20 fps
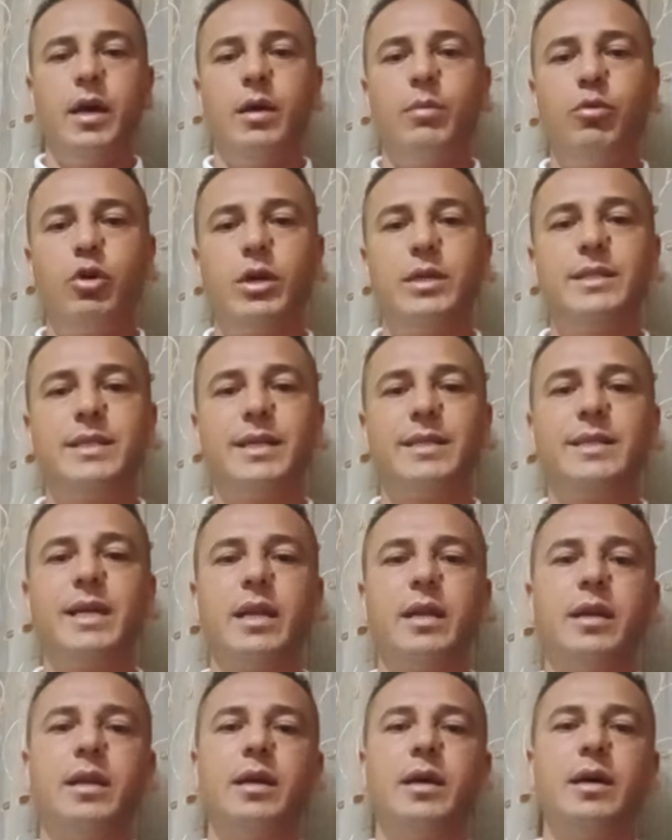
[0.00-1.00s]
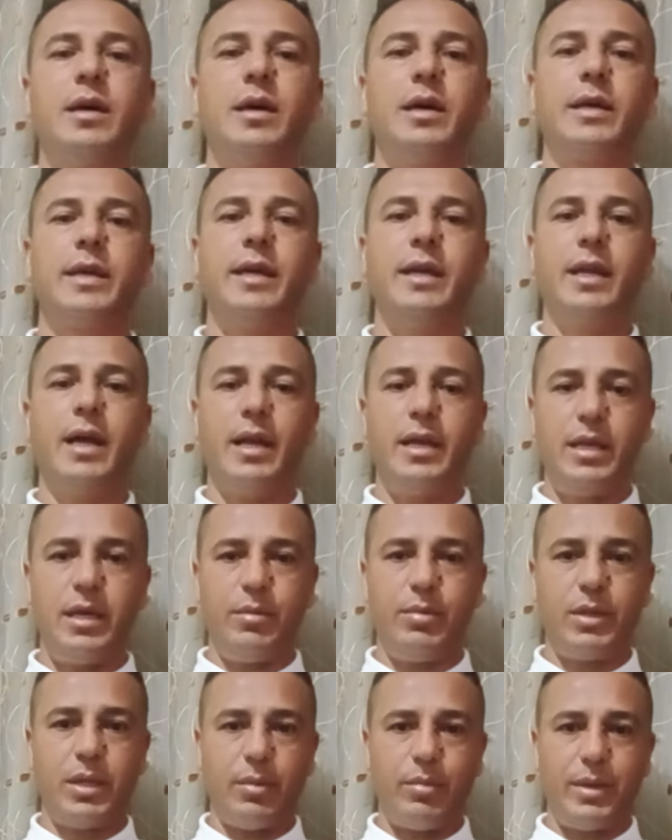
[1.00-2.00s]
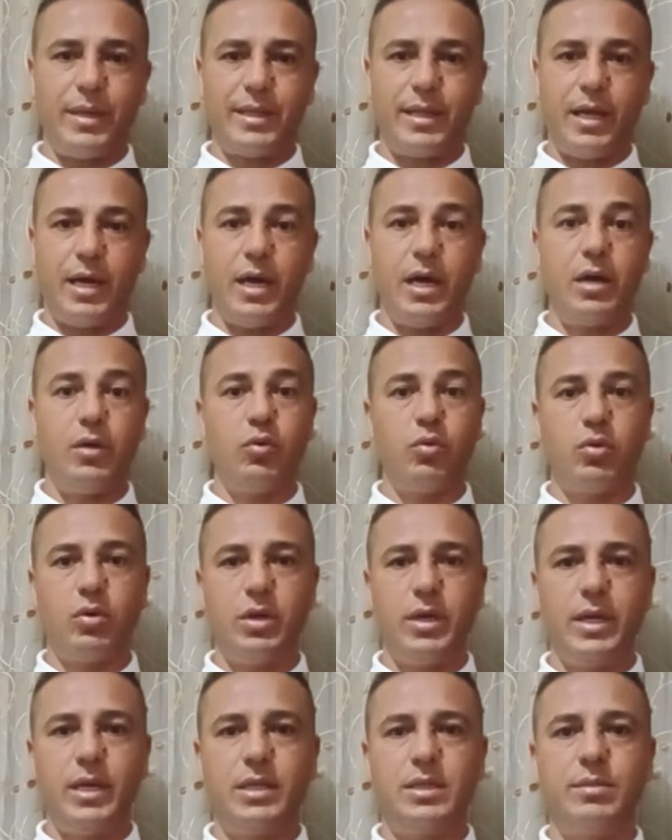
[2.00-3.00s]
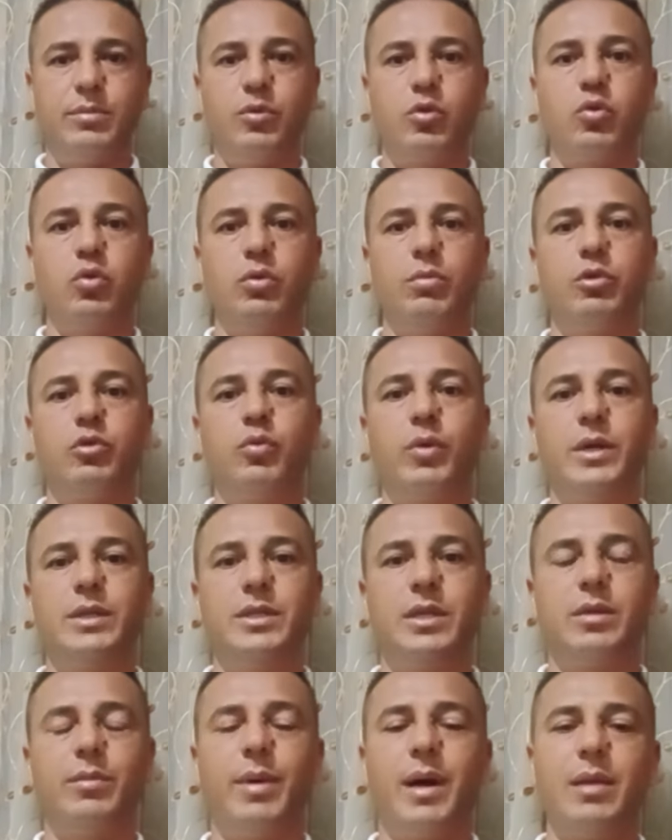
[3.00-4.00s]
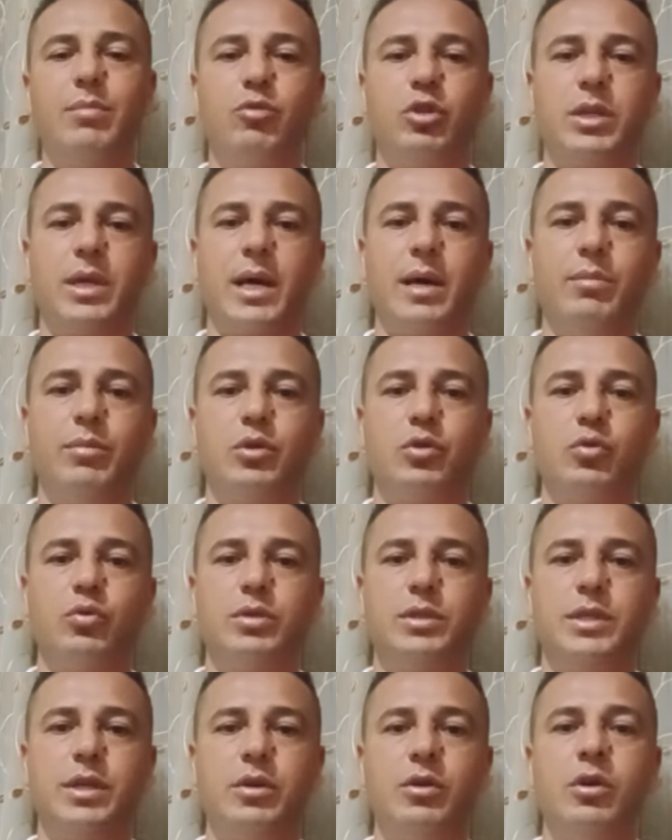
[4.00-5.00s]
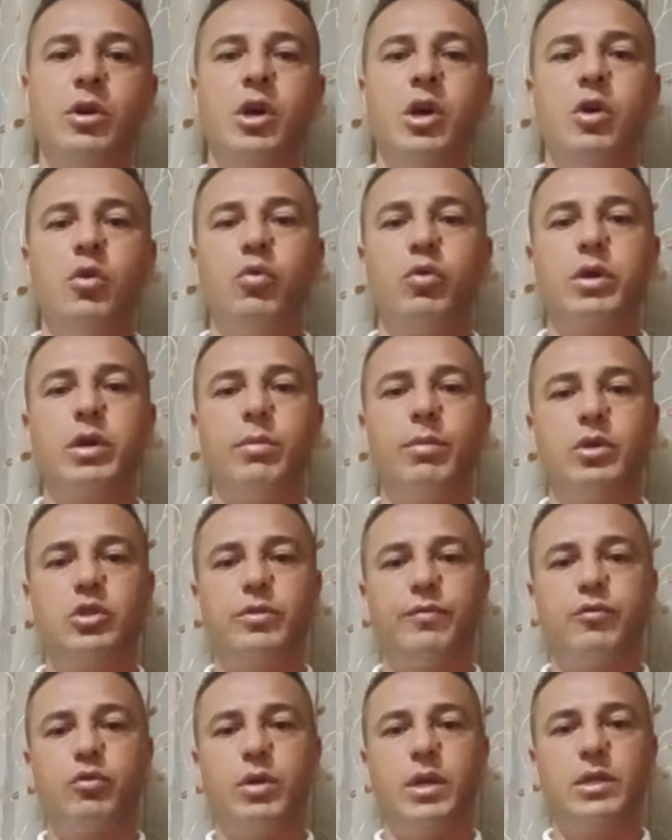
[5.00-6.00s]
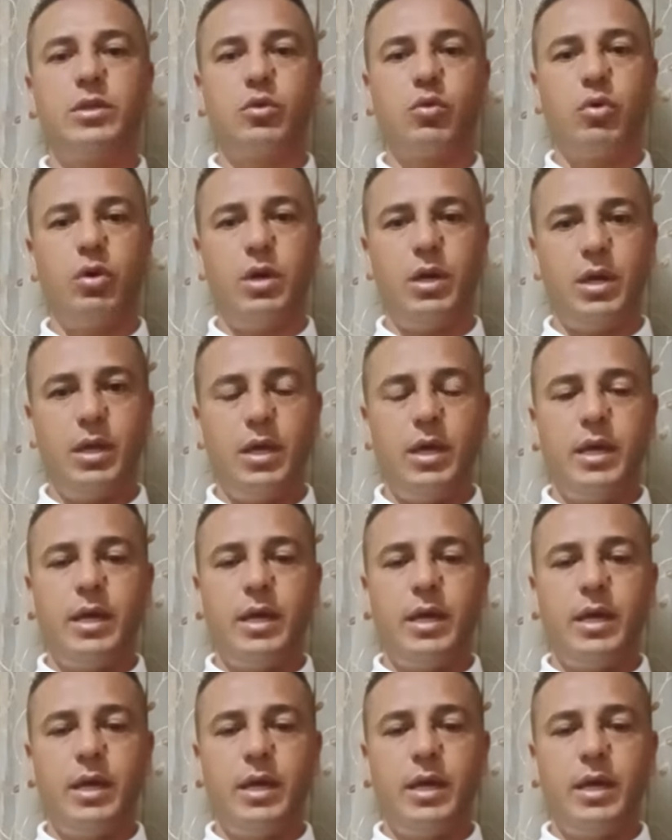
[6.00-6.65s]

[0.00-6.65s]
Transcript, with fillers: معز حسن حكينا عليه بطبيعه الحال وقلنا يلزم يكون متواجد مع المنتخب التونسي وكما شفتوا الناس الكل